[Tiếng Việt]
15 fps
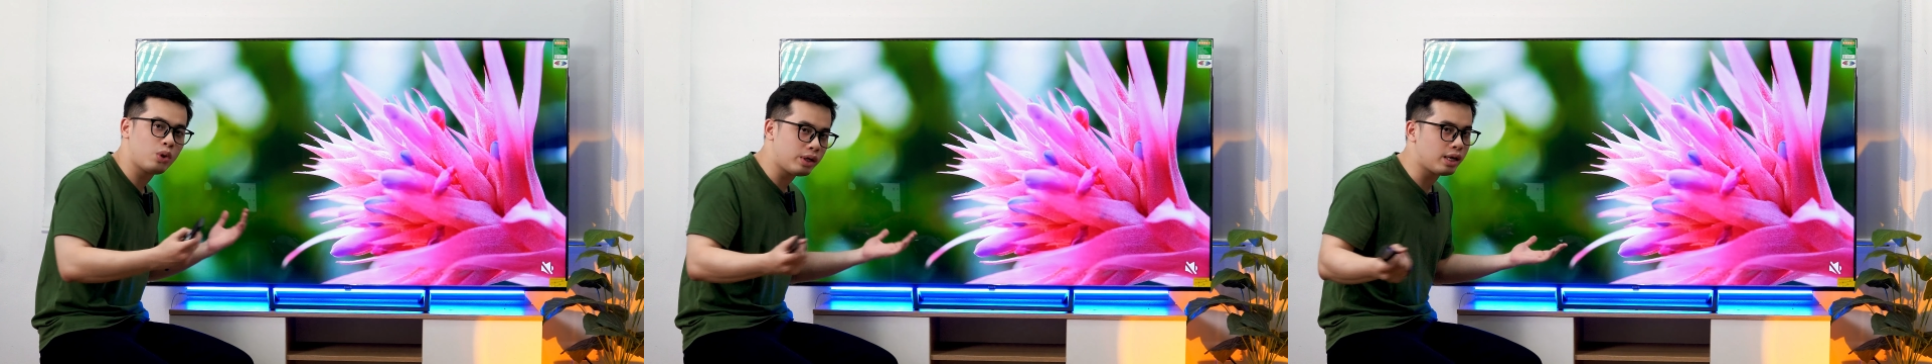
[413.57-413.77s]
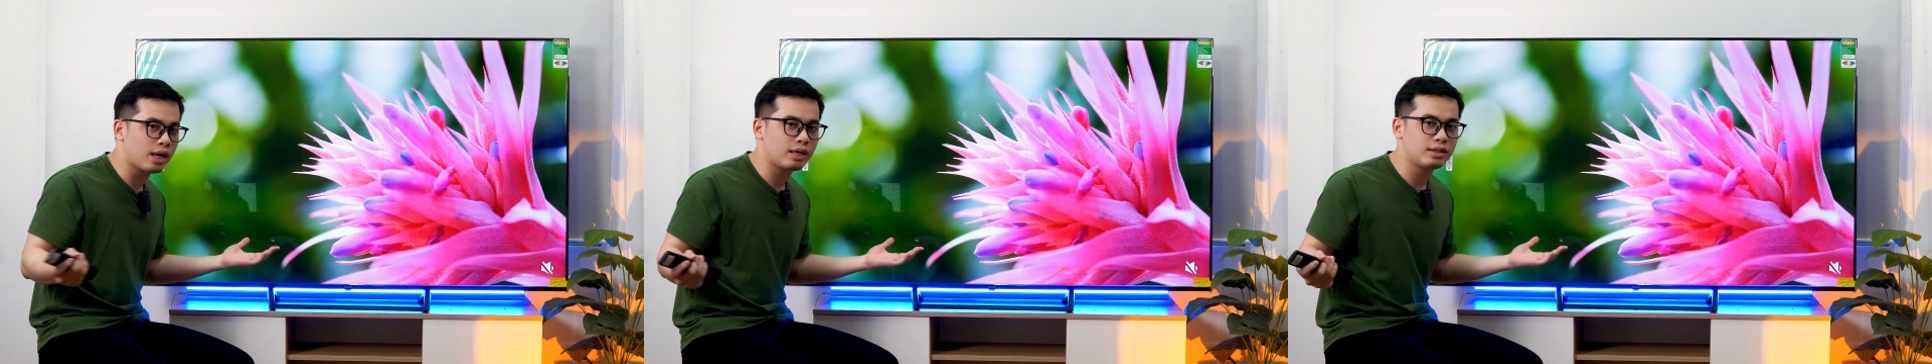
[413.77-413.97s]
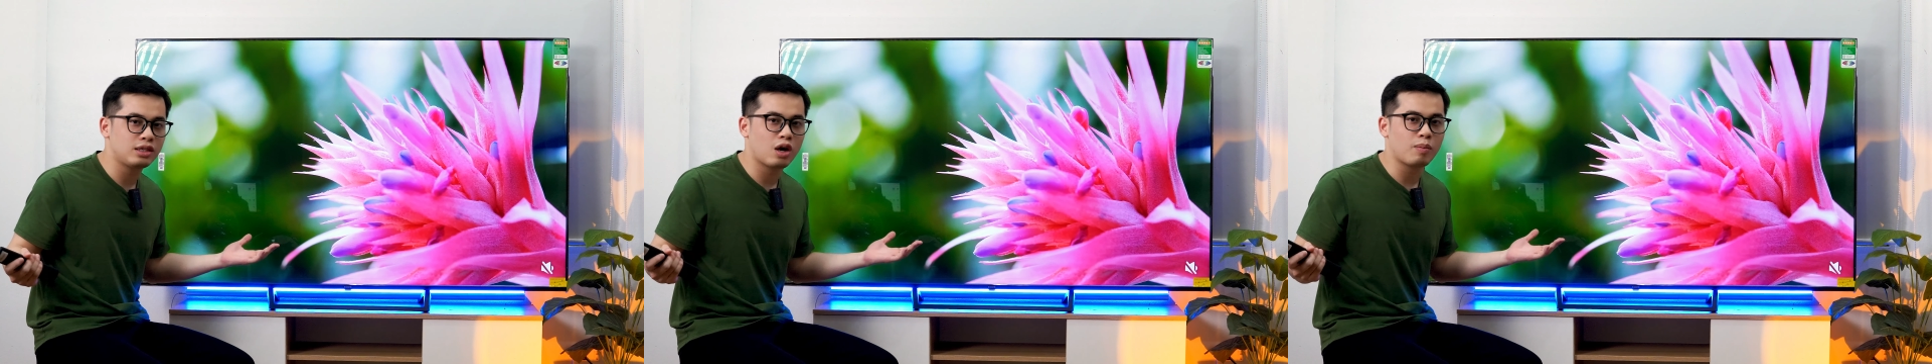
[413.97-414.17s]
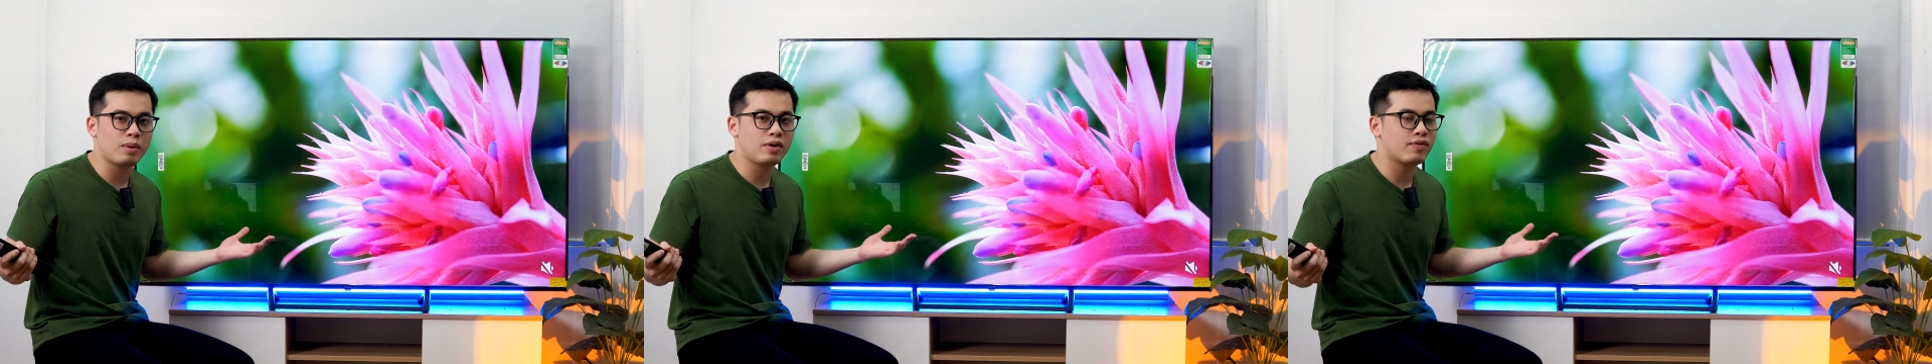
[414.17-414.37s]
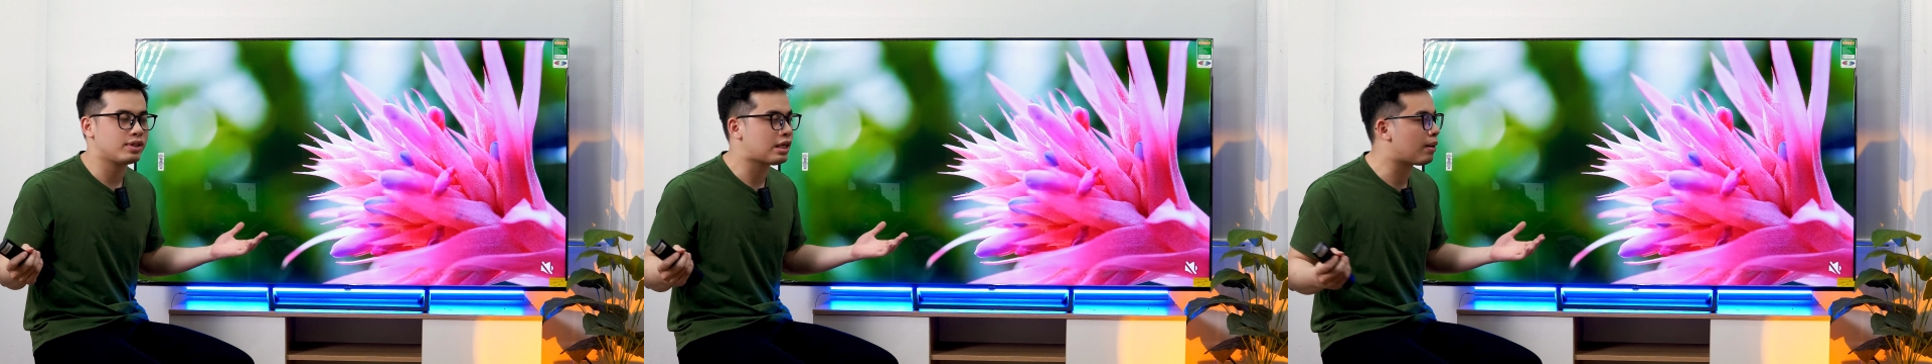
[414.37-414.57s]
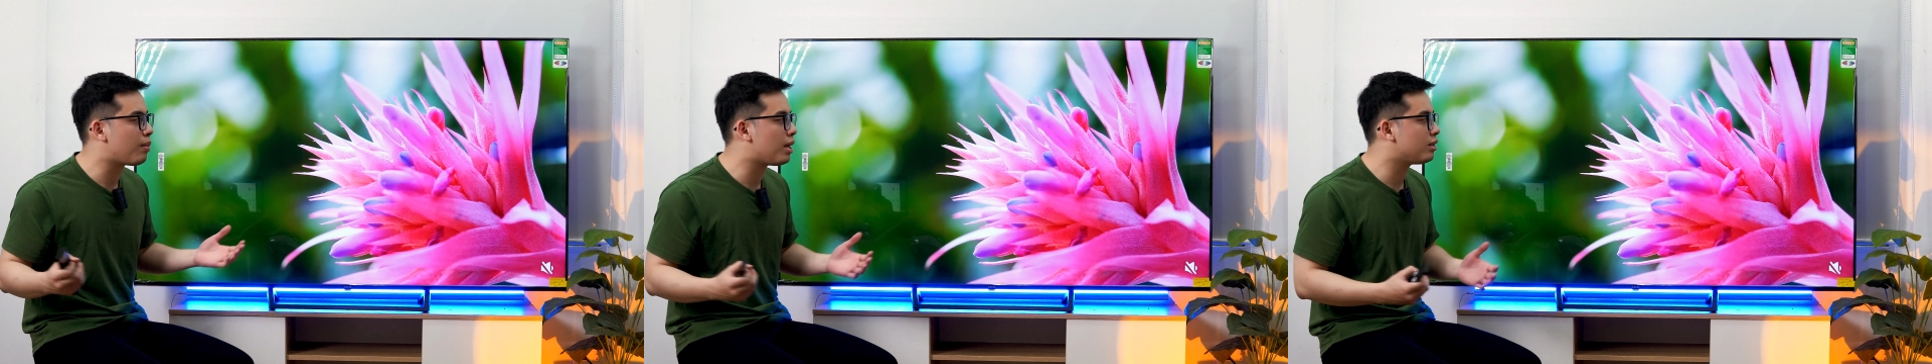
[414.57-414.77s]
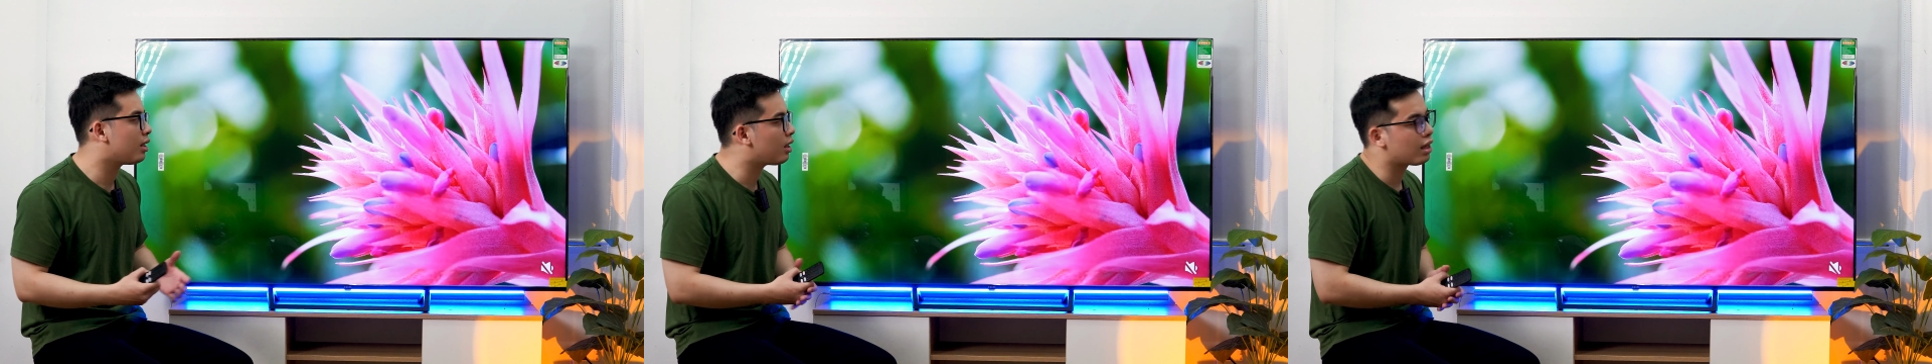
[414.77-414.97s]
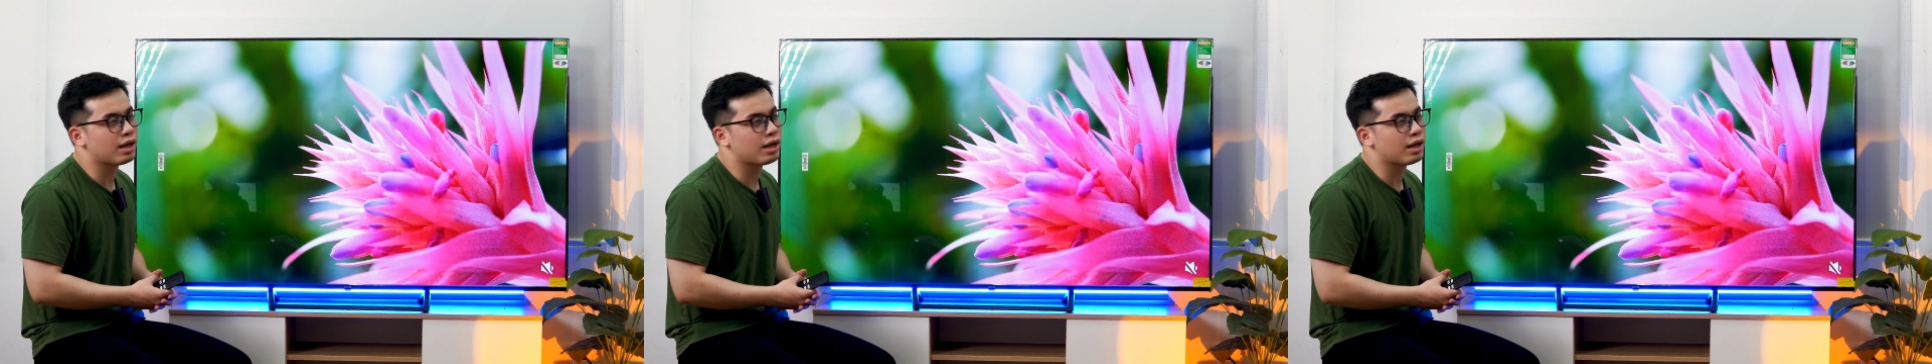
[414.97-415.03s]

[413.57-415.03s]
Tuy nhiên Xiaomi vẫn trang bị rất